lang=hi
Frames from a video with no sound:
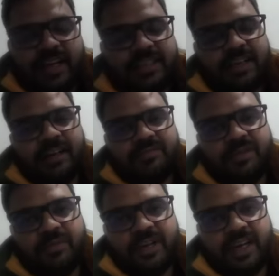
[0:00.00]
क्या हाल चाल आप
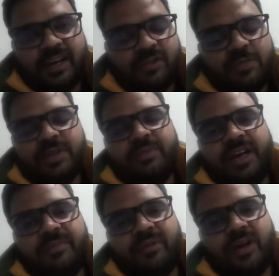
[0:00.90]
सभी के आई होप सभी
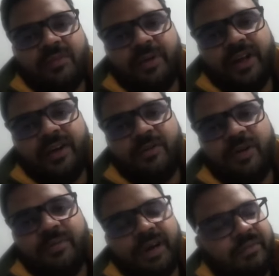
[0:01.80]
आप बहुत बढ़िया
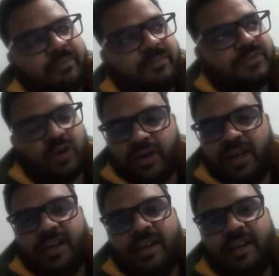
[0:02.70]
होंगे भाई सॉरी